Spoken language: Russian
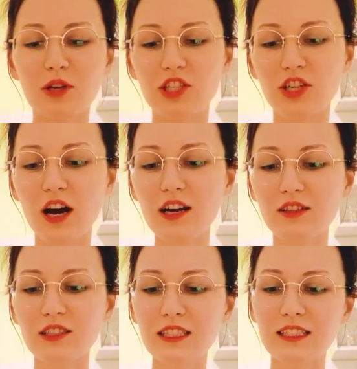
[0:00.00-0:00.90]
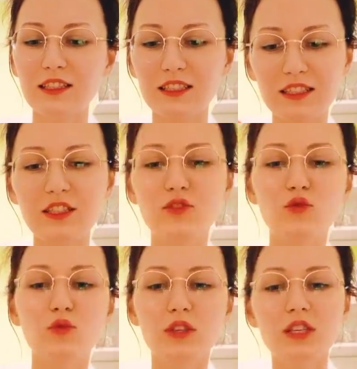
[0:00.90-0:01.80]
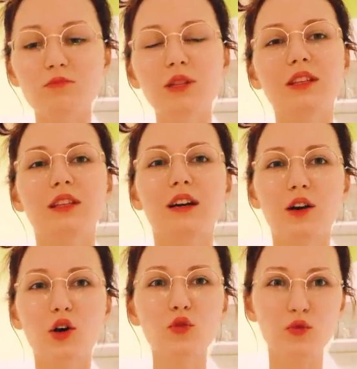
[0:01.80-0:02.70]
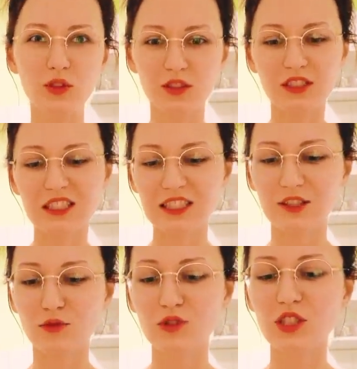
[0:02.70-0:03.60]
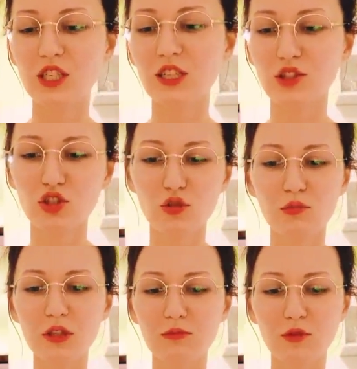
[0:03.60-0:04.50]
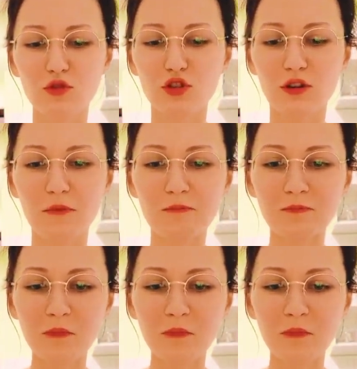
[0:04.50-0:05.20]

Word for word: поджарилось снизу, и была такая хрусткость, хрустела, чтобы немножко.